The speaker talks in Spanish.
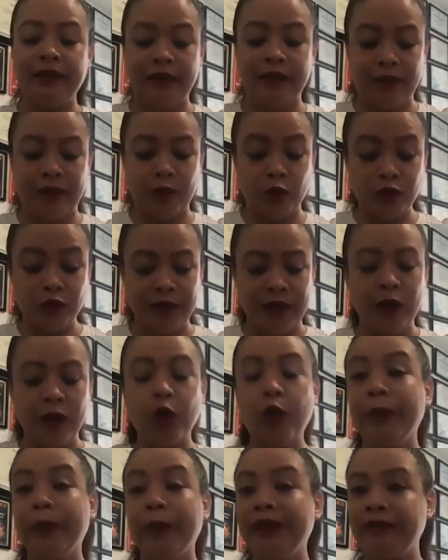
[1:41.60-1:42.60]
eh, Oscar,
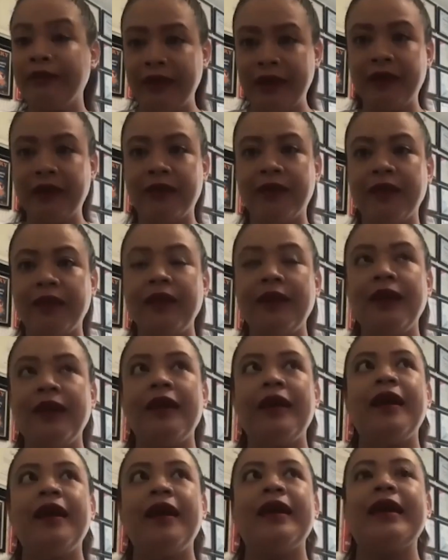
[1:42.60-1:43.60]
comentarte
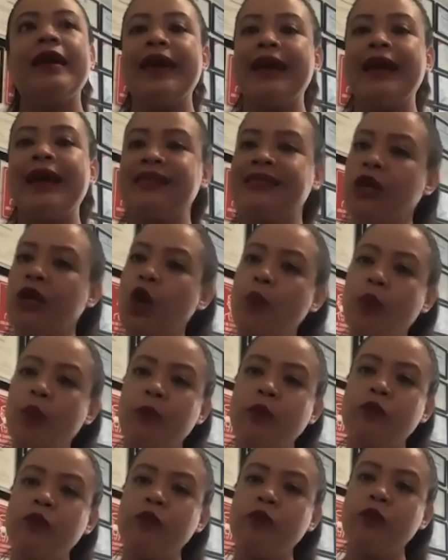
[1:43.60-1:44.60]
que así como
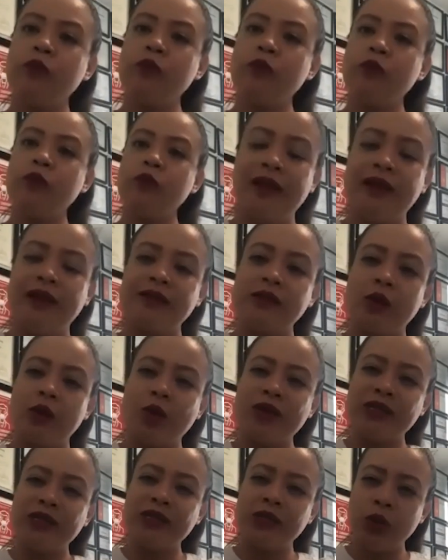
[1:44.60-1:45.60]
hemos hablado de las
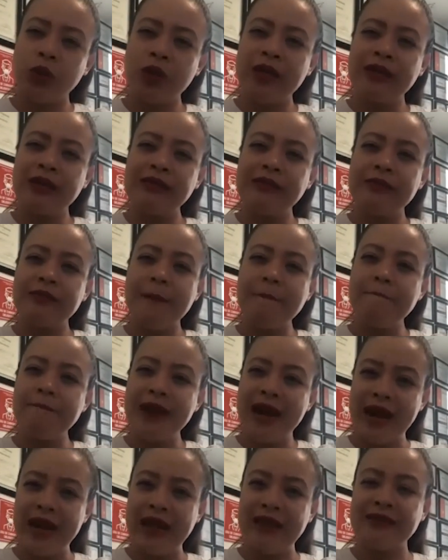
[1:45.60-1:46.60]
cuestiones
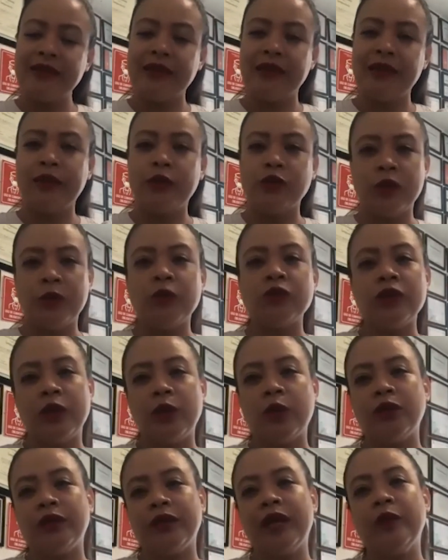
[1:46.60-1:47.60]
malas que nos hemos
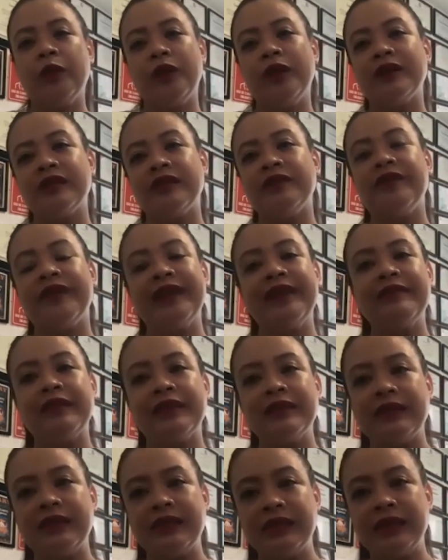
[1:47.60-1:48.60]
encontrado en las
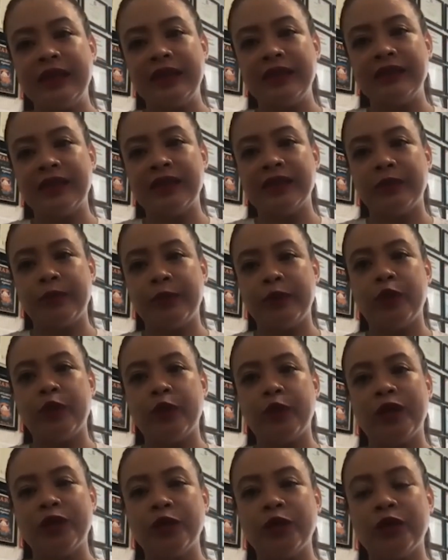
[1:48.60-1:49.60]
diferentes instancias de
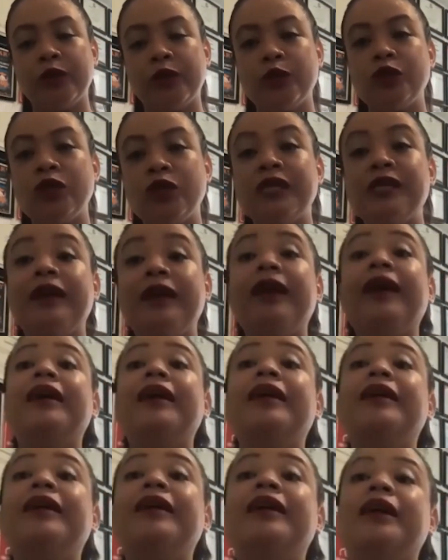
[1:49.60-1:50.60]
Procuración de Justicia,
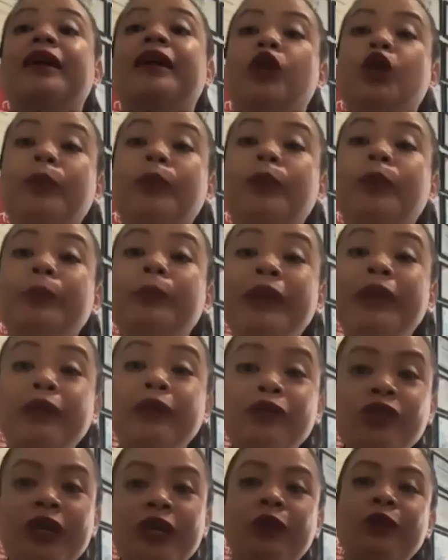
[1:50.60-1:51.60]
no menos
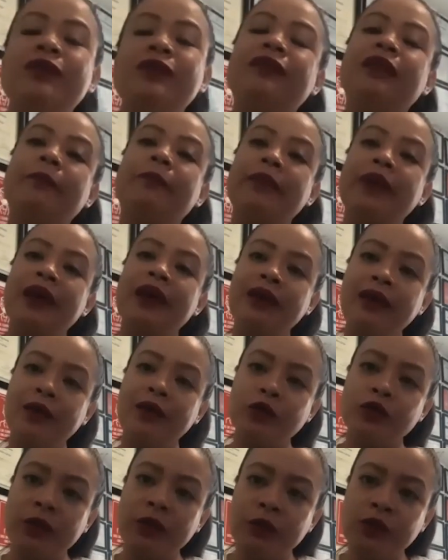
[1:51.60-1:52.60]
cierto es que también nos
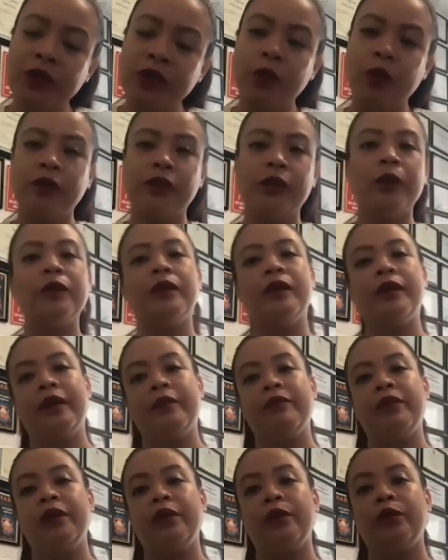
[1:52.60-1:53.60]
hemos encontrado en el
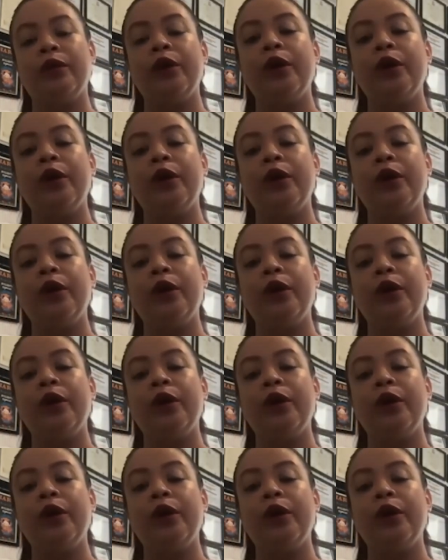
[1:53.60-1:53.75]
camino